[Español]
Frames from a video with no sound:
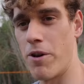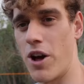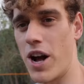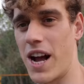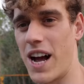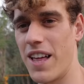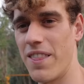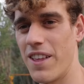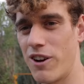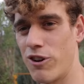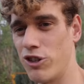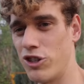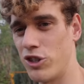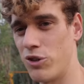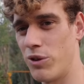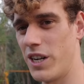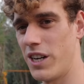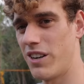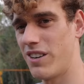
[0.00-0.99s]
pero acaban de
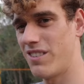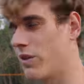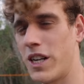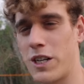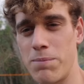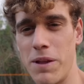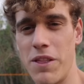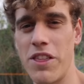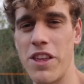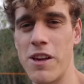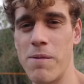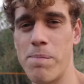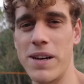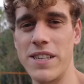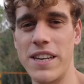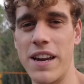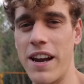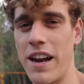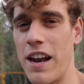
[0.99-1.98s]
construir una especie de
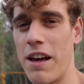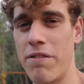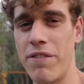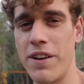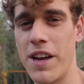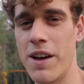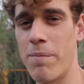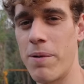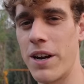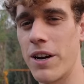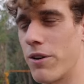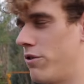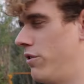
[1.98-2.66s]
pasarela fea para